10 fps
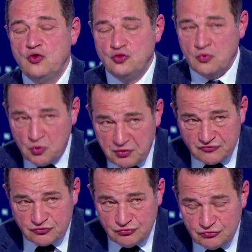De mon point de
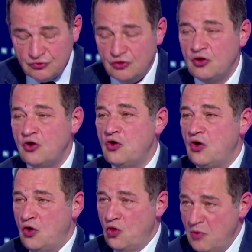vue,
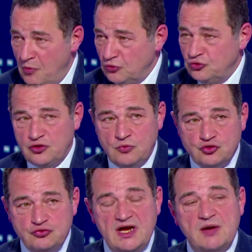au moment où nous sommes
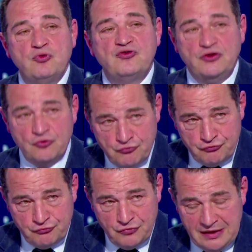aujourd'hui, la réponse est non.
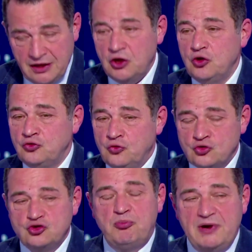Billard. Donc
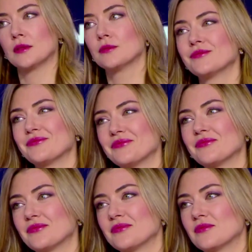je plaide
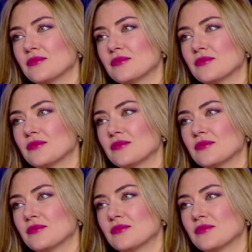clairement